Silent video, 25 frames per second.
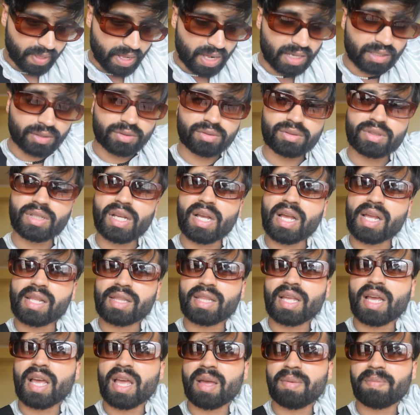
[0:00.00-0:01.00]
आंसू सा
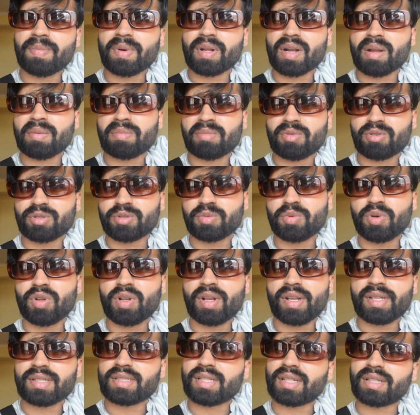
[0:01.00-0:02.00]
आता है पर हम कुछ
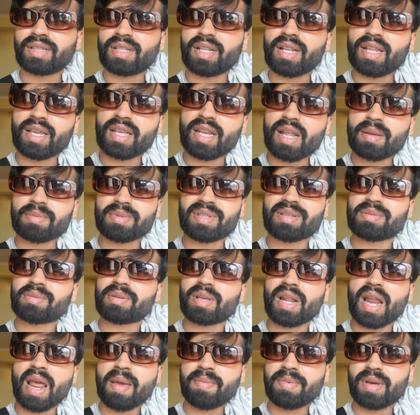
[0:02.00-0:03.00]
बोल नहीं सकते लेकिन आप
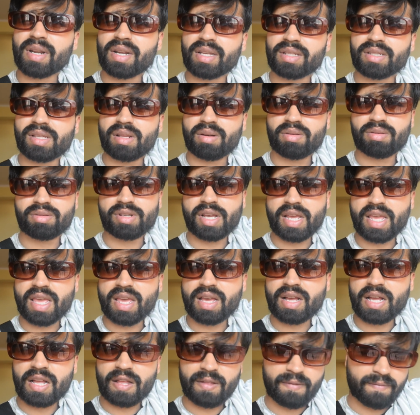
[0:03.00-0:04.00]
सब्सक्राइब करके ज़रूर
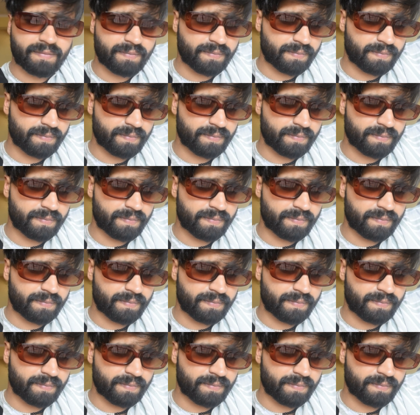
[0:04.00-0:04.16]
जाइएगा